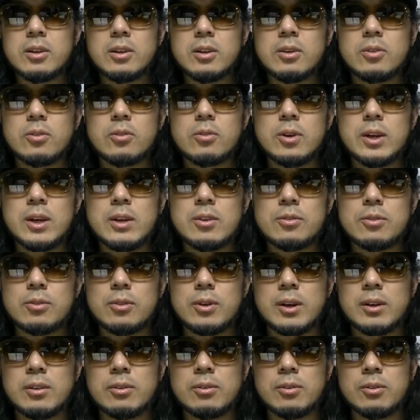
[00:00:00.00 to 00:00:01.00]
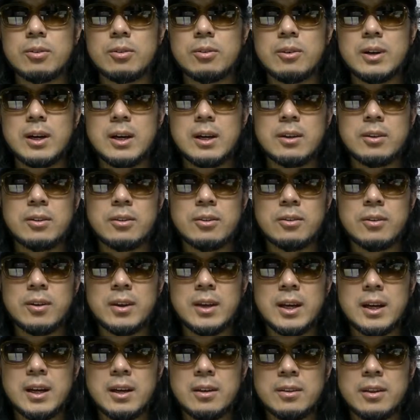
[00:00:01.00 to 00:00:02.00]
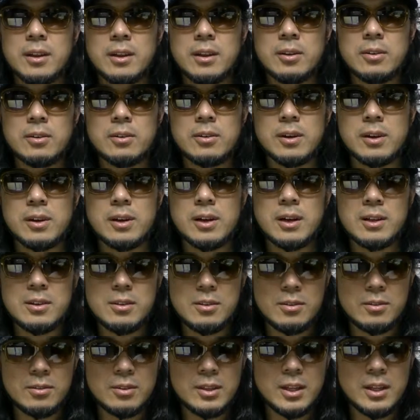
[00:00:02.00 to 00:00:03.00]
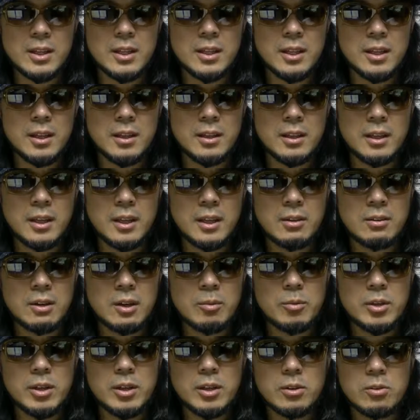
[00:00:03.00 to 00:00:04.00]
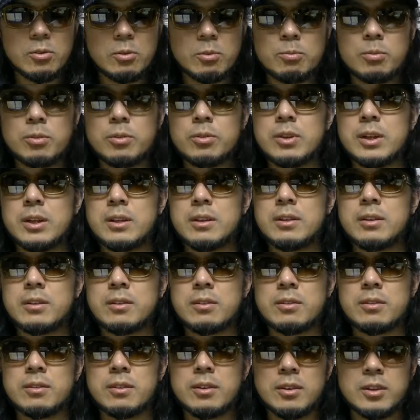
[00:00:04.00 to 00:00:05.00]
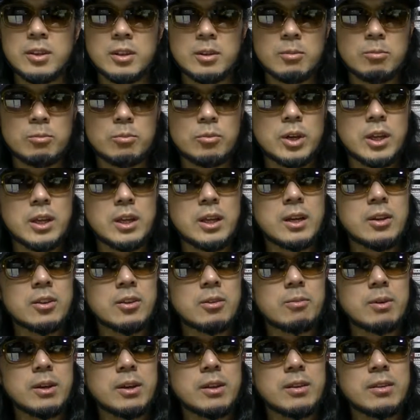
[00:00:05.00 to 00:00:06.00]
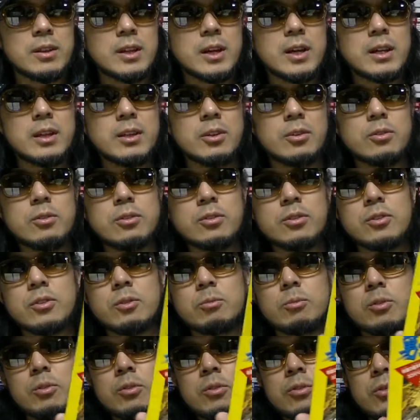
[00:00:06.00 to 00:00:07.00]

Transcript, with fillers: 今回紹介するのはスクエアが1987年にファミリーコンピュータディスクシステム向けに発売した有志の紋